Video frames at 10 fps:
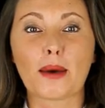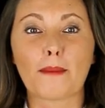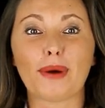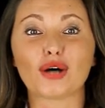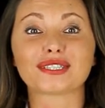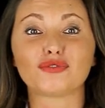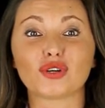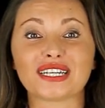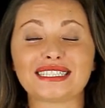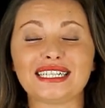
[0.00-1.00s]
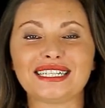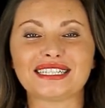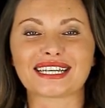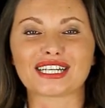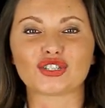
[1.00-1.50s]
Post
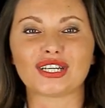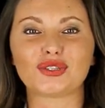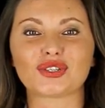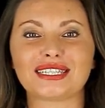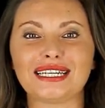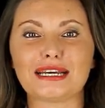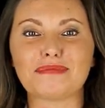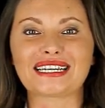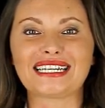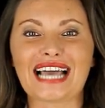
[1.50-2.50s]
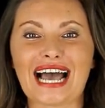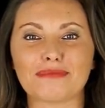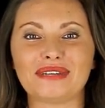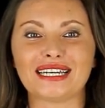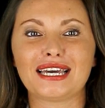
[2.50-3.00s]
volantini 300 sillabe
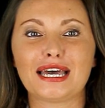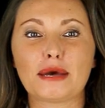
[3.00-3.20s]
cliccabili.